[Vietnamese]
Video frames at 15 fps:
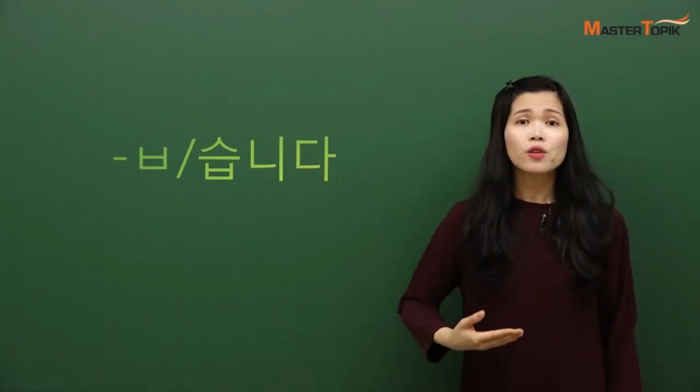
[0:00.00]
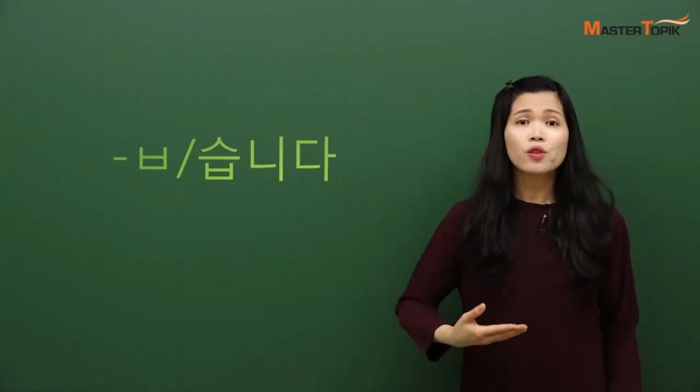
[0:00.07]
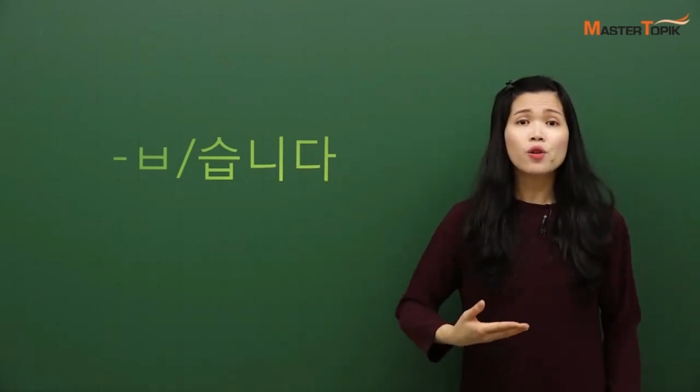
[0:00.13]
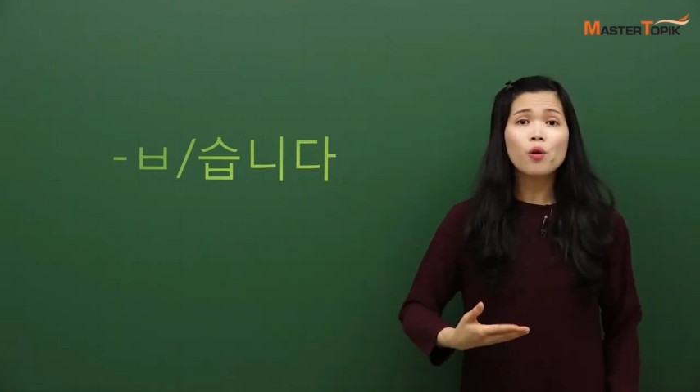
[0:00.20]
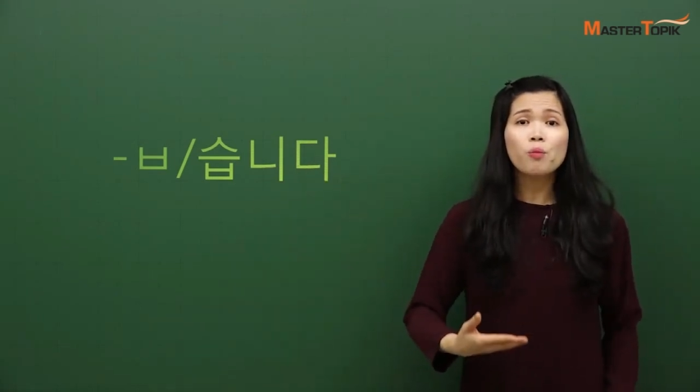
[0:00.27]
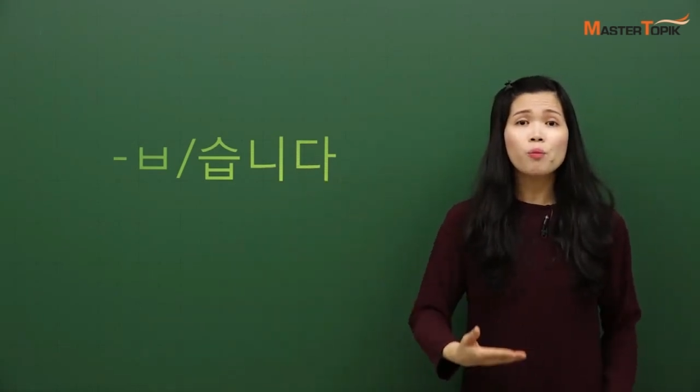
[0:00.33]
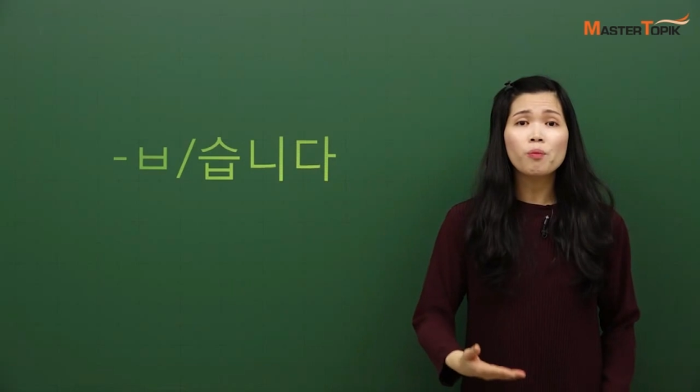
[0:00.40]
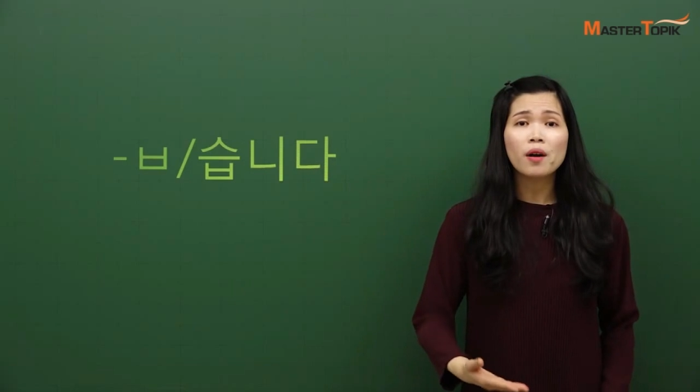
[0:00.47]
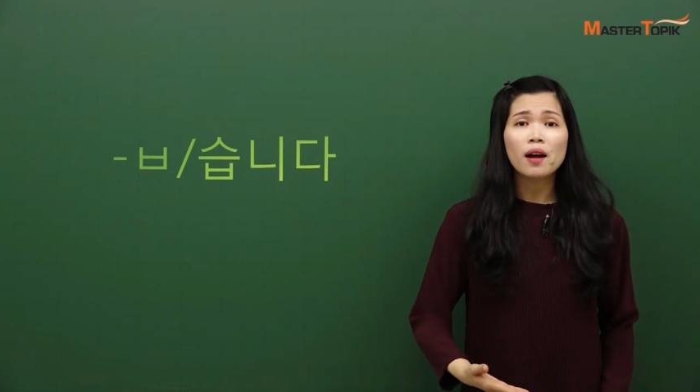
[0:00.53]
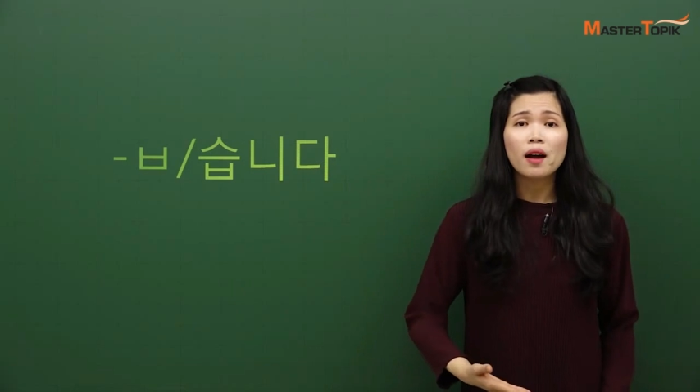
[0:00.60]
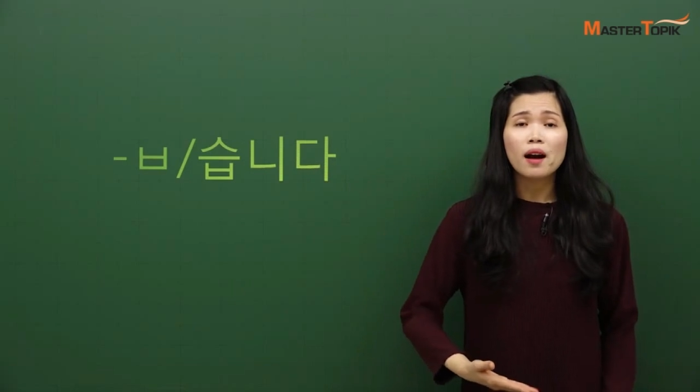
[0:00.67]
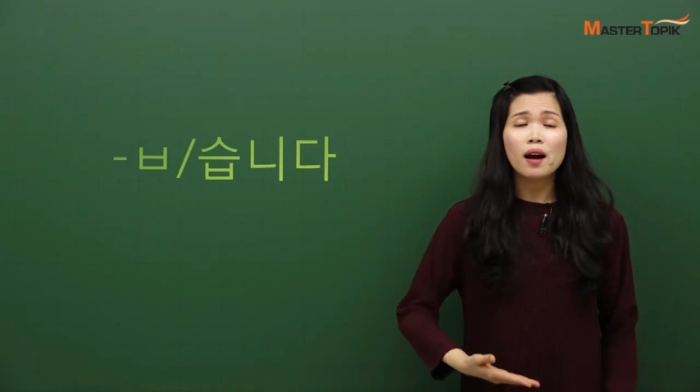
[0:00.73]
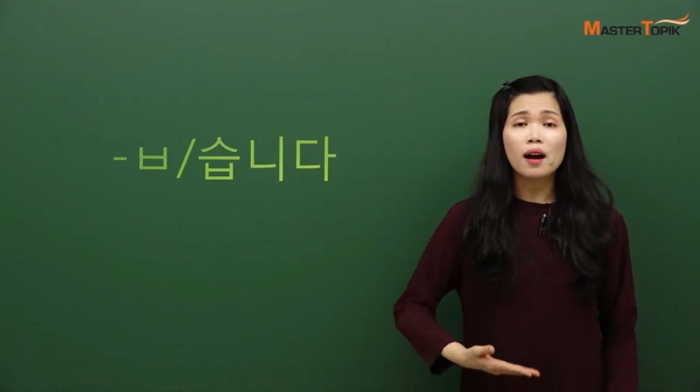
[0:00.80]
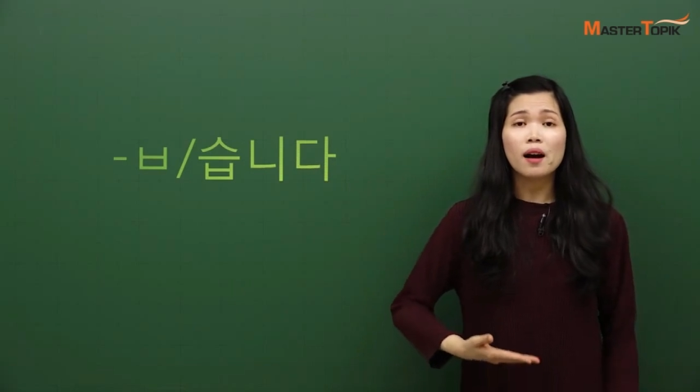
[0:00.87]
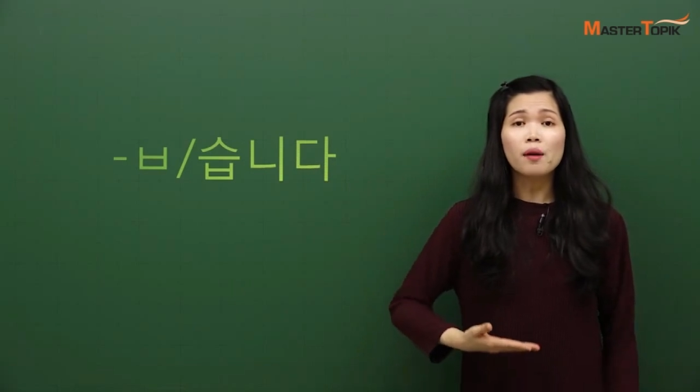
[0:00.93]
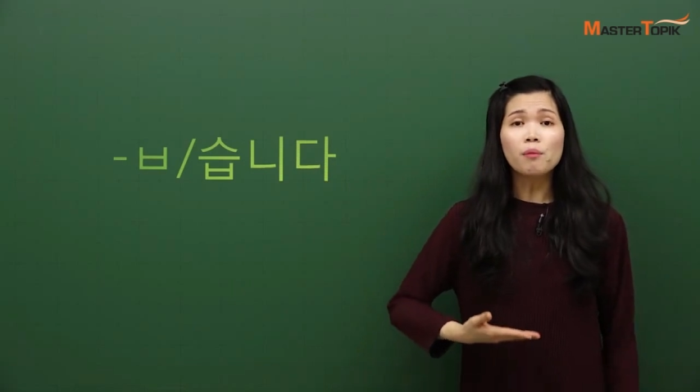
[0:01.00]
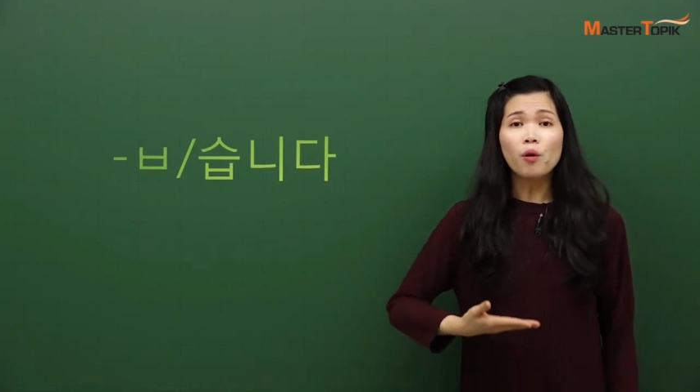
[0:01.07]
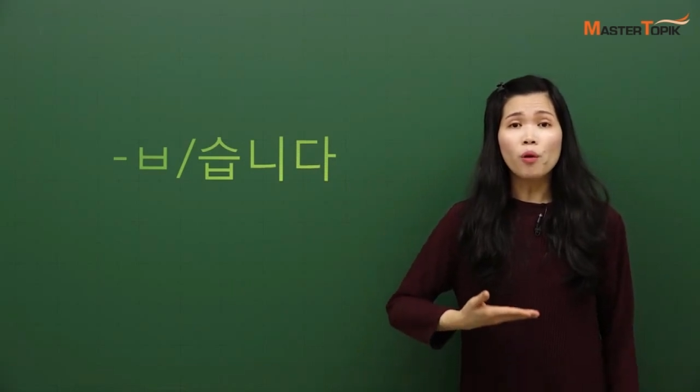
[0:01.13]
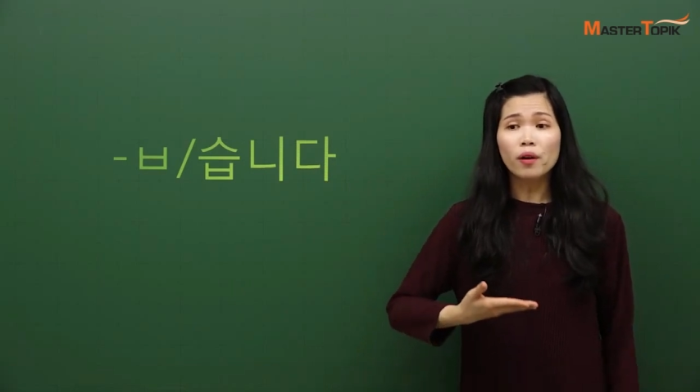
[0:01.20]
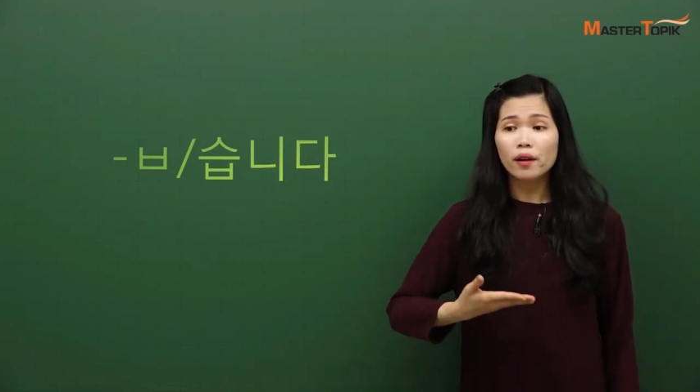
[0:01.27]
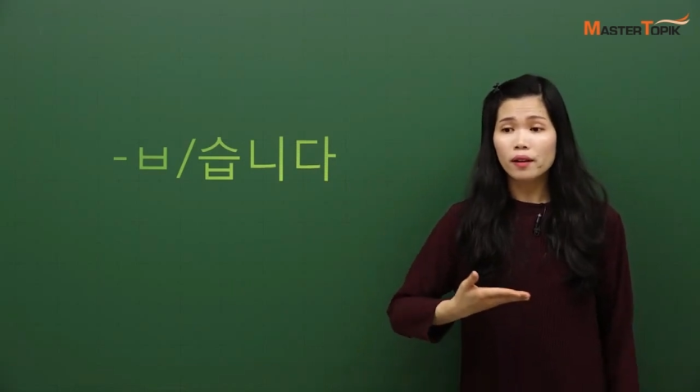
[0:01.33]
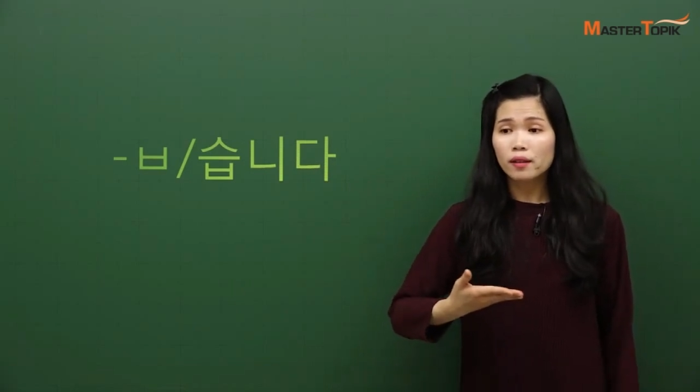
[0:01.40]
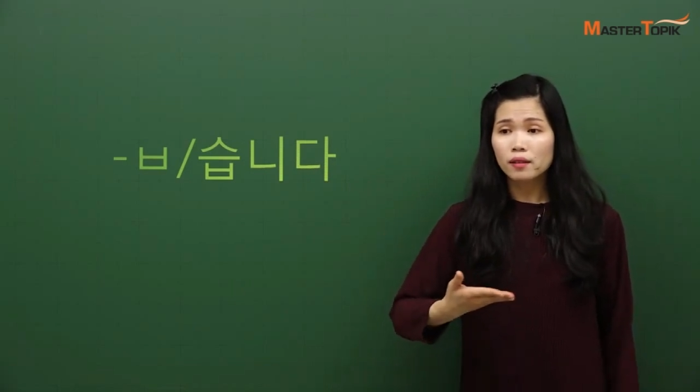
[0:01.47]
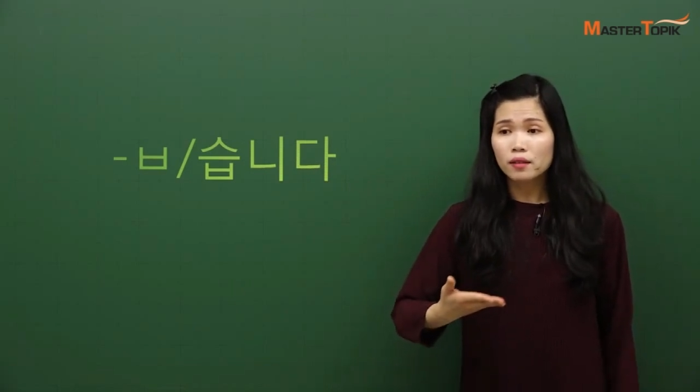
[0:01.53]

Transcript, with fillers: dùng ở một